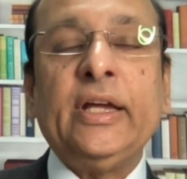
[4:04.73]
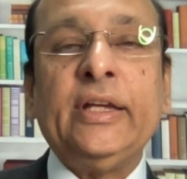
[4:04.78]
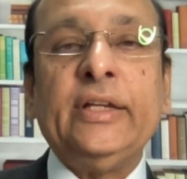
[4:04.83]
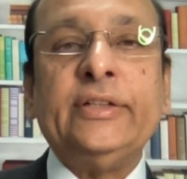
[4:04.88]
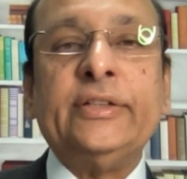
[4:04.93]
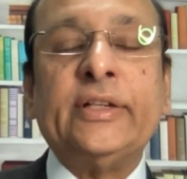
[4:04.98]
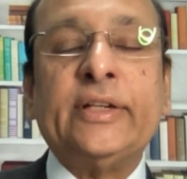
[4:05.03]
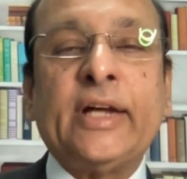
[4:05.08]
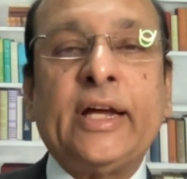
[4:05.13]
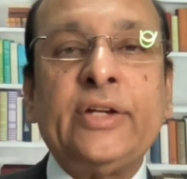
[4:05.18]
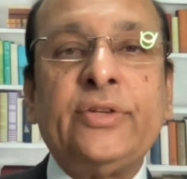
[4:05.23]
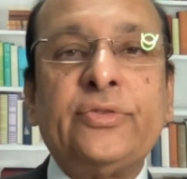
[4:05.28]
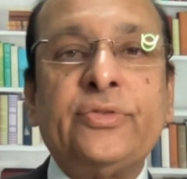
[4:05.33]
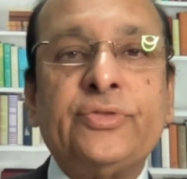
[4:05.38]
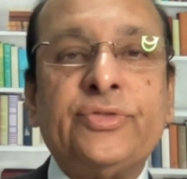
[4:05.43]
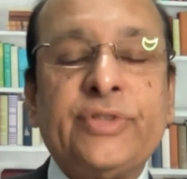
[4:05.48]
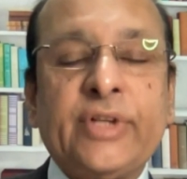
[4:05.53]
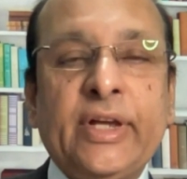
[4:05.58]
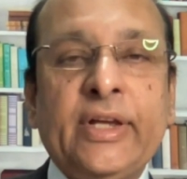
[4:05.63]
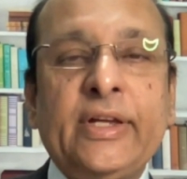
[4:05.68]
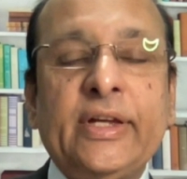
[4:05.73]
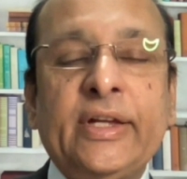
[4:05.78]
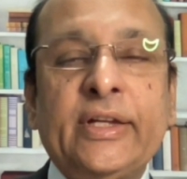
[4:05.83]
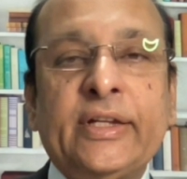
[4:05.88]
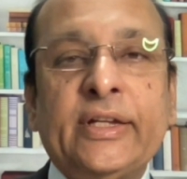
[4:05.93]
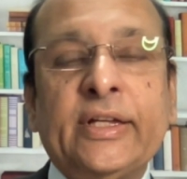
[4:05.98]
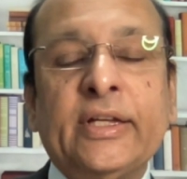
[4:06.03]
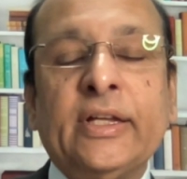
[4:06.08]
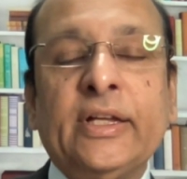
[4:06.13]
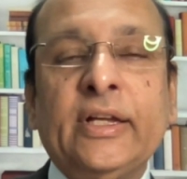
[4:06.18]
এই যে রাইট টু চেক
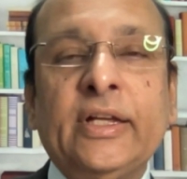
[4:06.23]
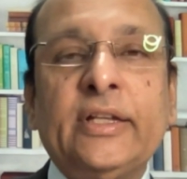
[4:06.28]
এটা